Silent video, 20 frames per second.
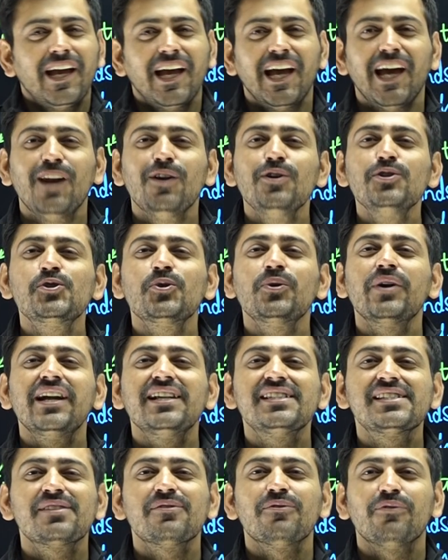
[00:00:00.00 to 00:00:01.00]
हेलो
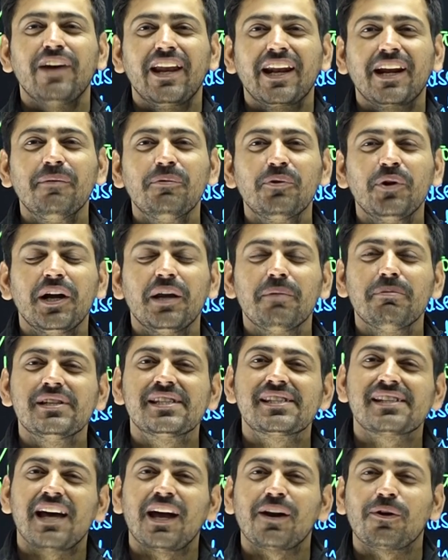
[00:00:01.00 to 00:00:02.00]
स्टूडेंट्स वेलकम टू एडीबी
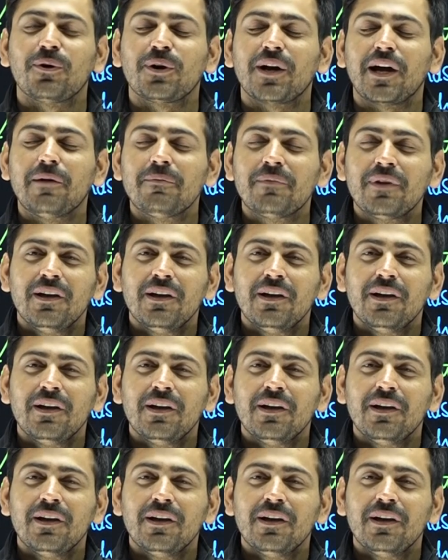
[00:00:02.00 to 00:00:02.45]
स्टार कोटा